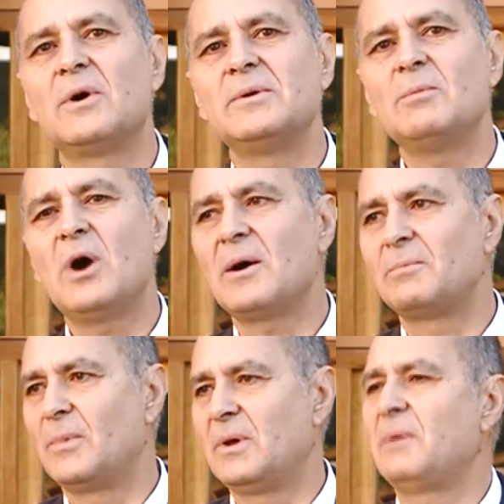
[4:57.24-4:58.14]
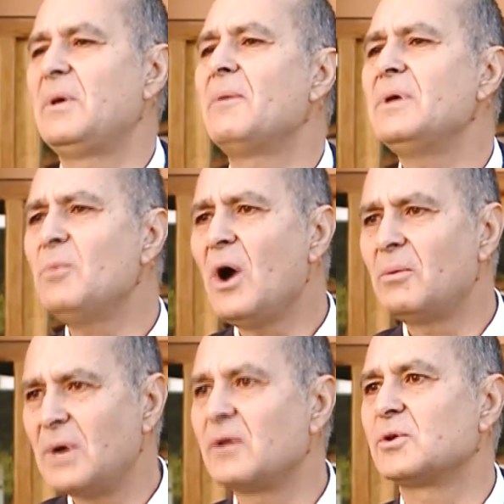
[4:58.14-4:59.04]
habíamos, eh, habíamos
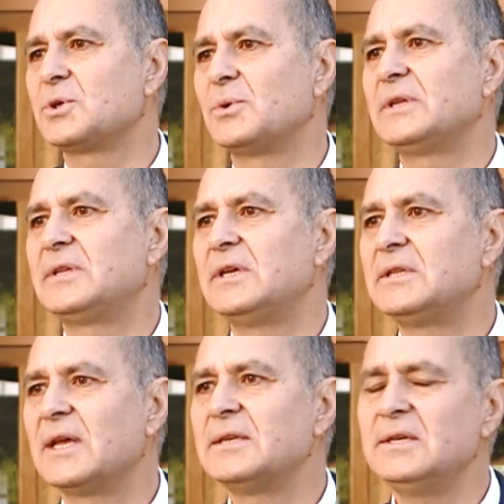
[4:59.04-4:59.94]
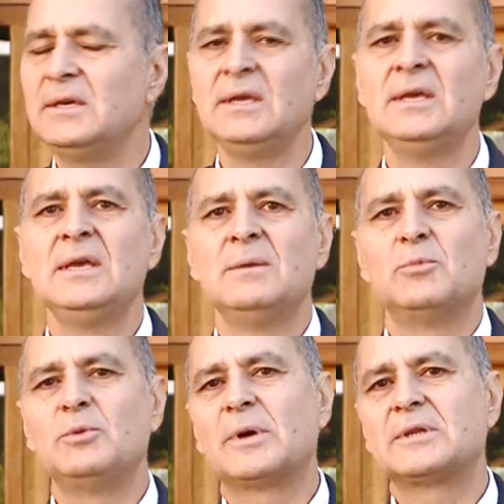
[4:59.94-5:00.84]
hablado sobre este detalle
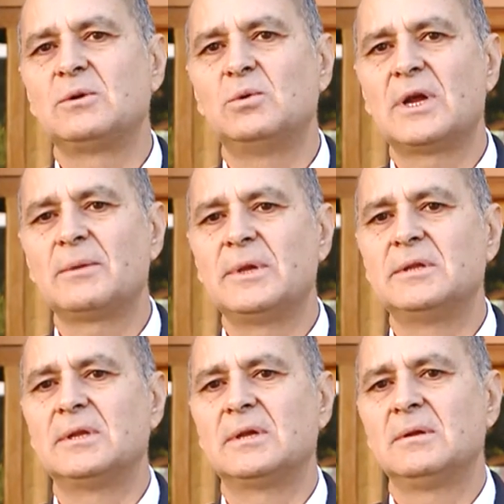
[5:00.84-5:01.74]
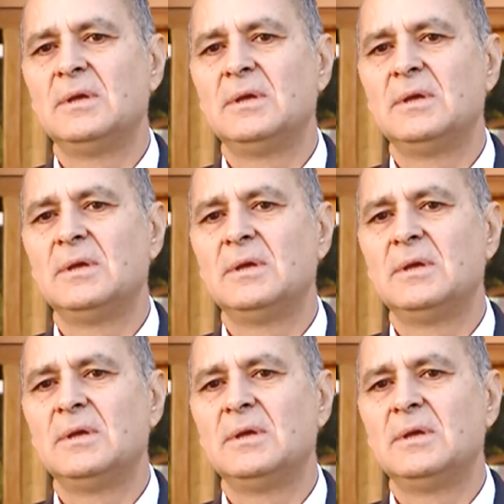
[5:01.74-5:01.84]
muy particularmente.